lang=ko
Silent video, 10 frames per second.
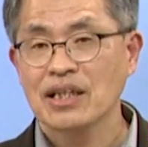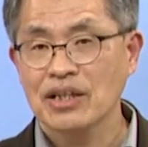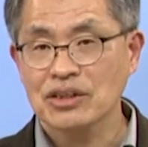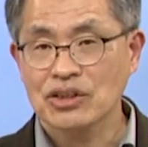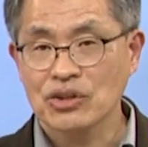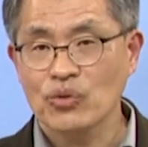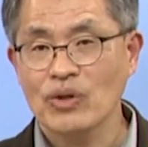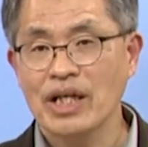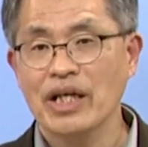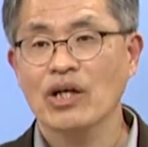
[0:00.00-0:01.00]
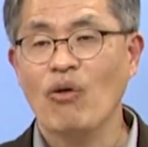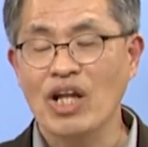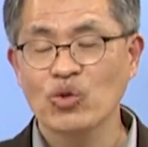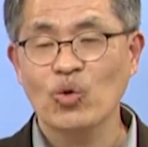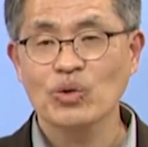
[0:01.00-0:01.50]
그래서 성균관의
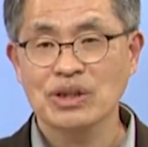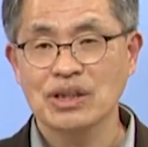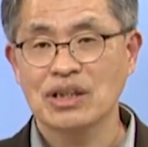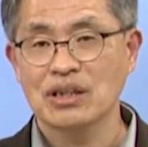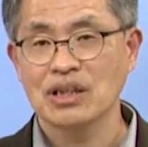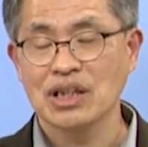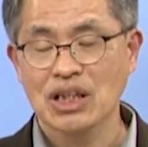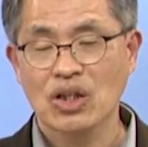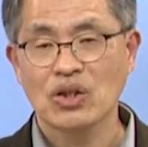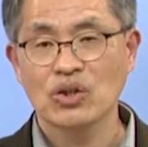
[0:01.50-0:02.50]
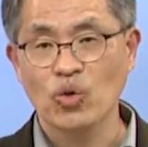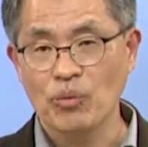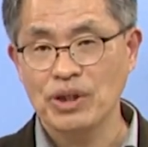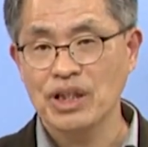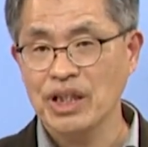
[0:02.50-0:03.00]
관노로서 있던 그
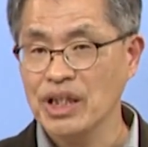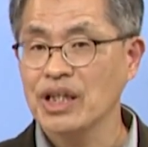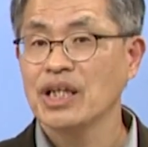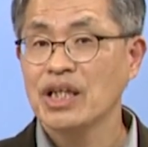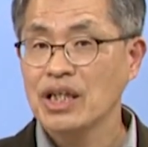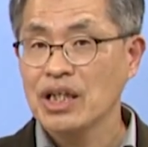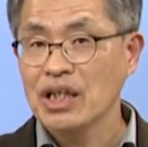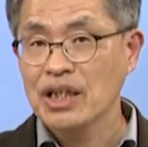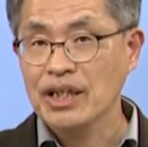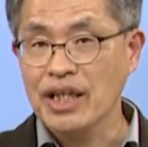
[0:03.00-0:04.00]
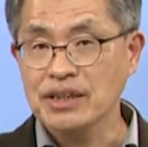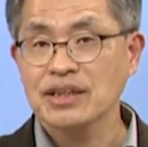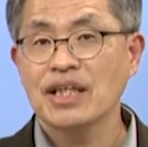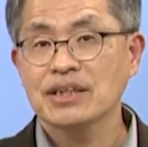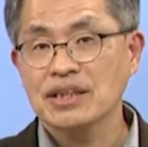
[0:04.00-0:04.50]
노비들이
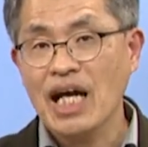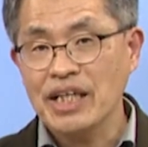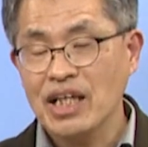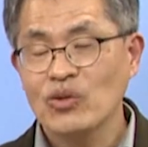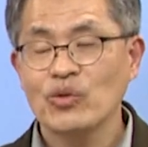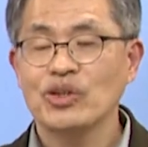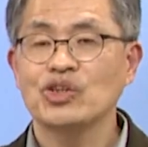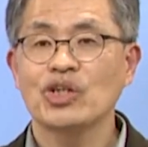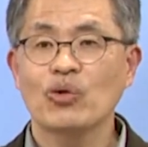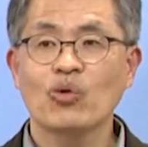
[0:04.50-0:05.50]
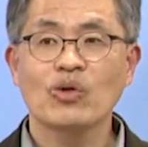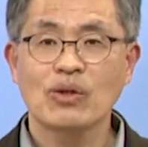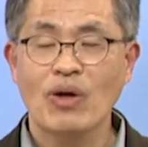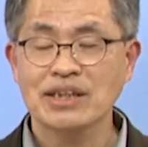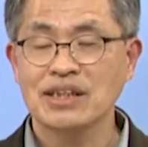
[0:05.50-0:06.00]
개성에서 한양으로 이제
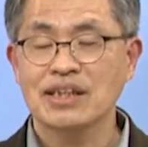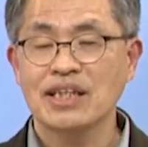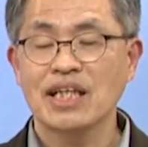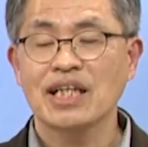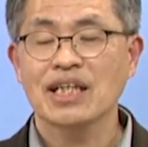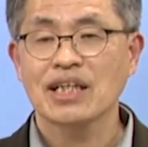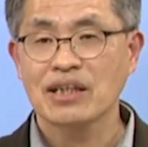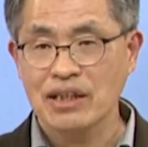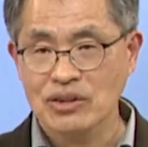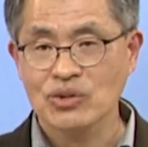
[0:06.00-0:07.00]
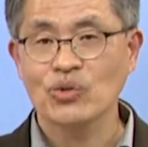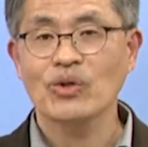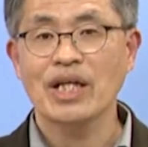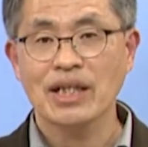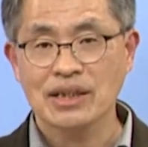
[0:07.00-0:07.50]
왔을 때 그때
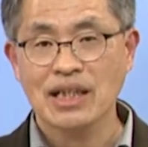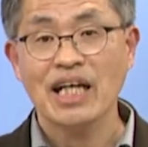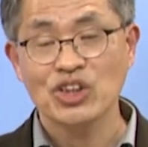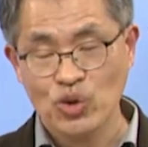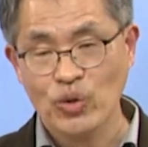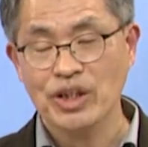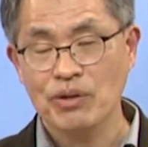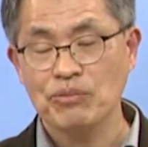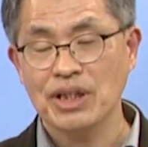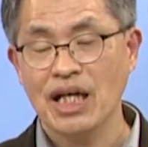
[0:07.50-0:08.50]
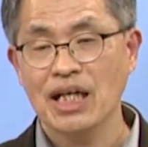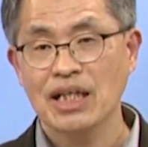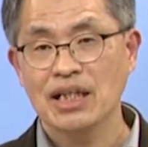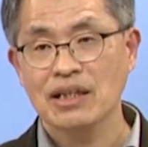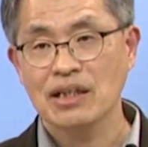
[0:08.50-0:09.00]
성균관에 같이 오게 됩니다.
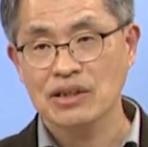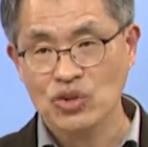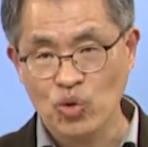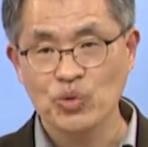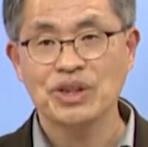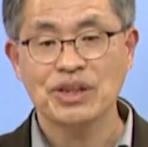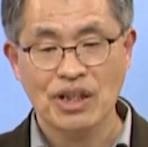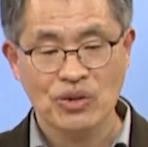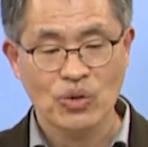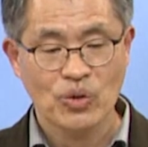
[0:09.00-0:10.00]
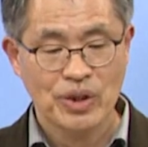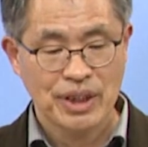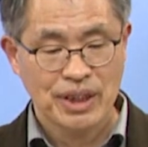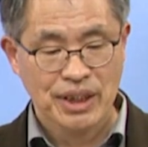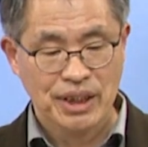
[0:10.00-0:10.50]
그래서 조선시대에도
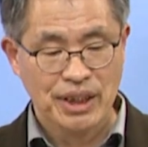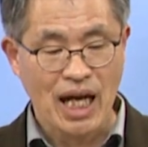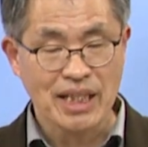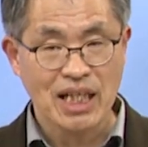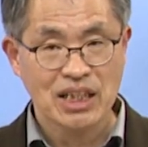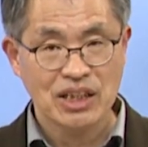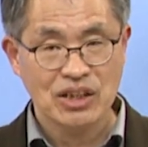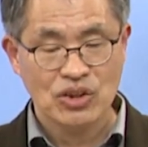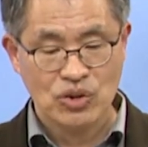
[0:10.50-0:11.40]
그 안양의